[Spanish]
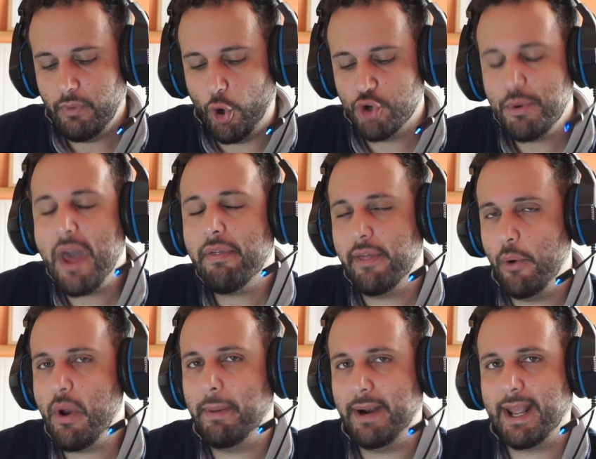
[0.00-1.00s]
os voy a decir
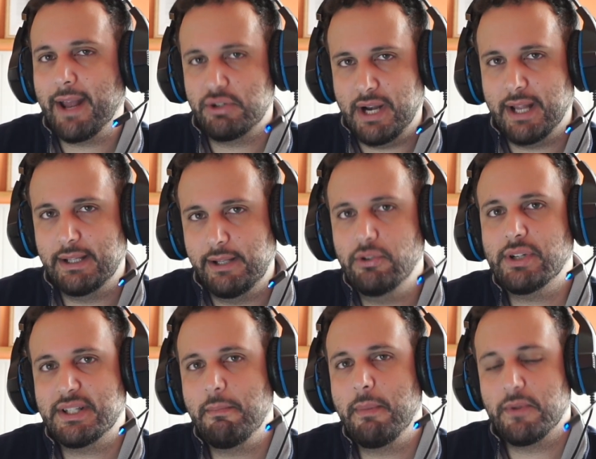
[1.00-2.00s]
una para que los argentinos que
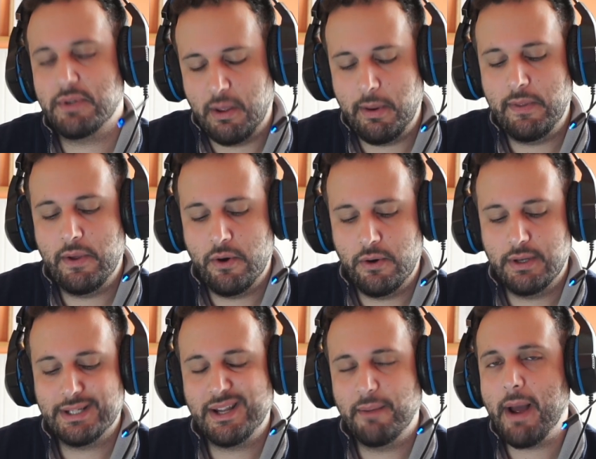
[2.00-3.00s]
estén viendo este vídeo
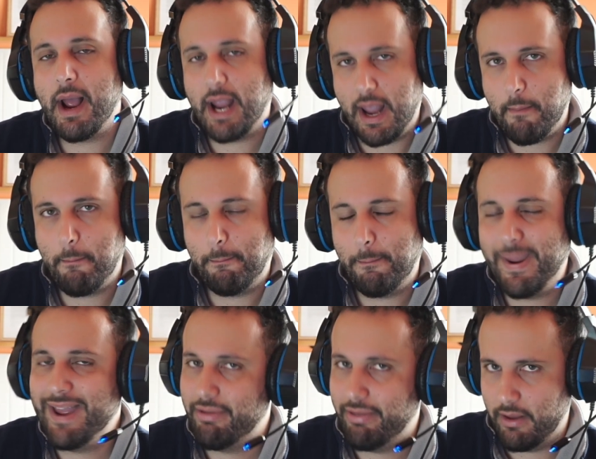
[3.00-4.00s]
sepan qué
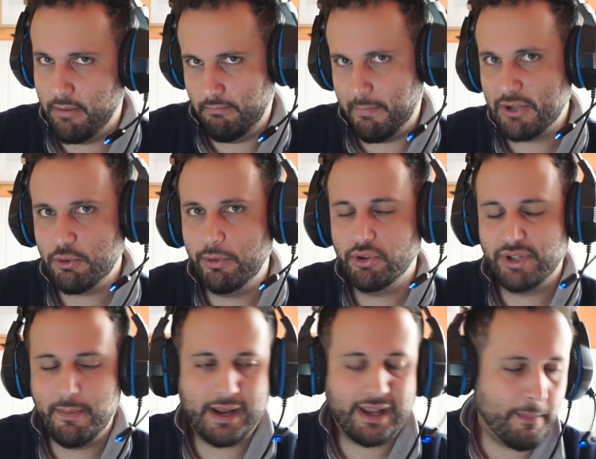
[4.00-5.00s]
hice, más o menos sepan qué